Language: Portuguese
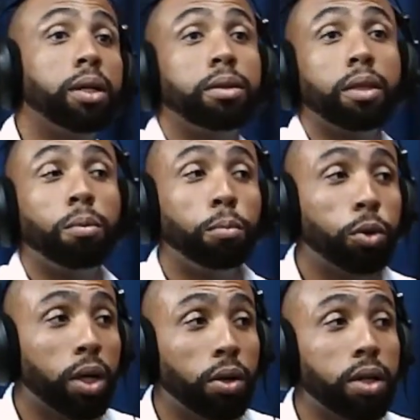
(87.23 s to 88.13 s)
Então a
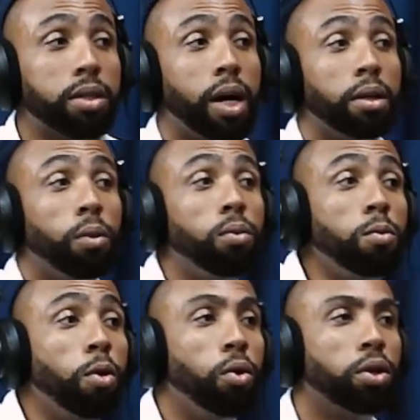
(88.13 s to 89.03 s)
Procuradoria de Estado é
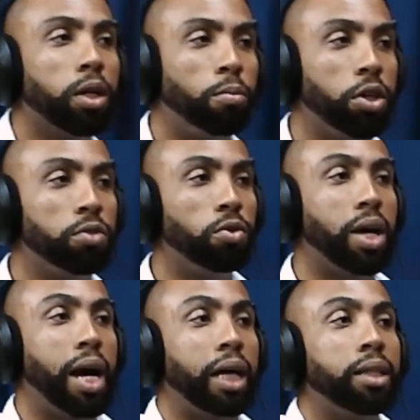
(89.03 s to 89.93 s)
uma ou outra que pode
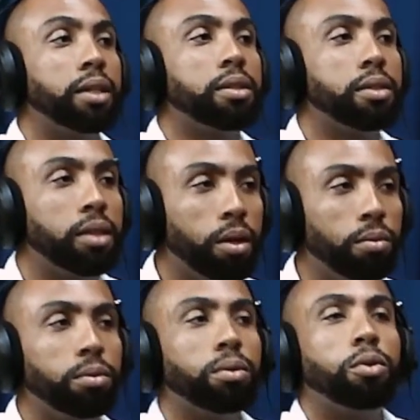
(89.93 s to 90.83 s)
advogar. Ainda
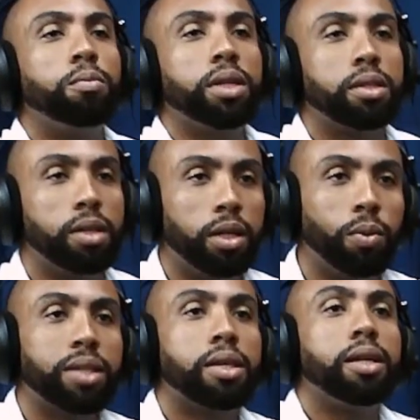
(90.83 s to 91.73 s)
estão começando a
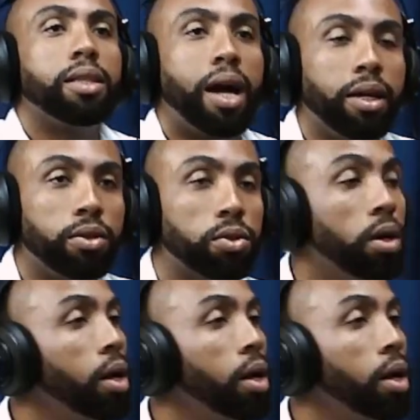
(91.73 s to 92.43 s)
aceitar isso.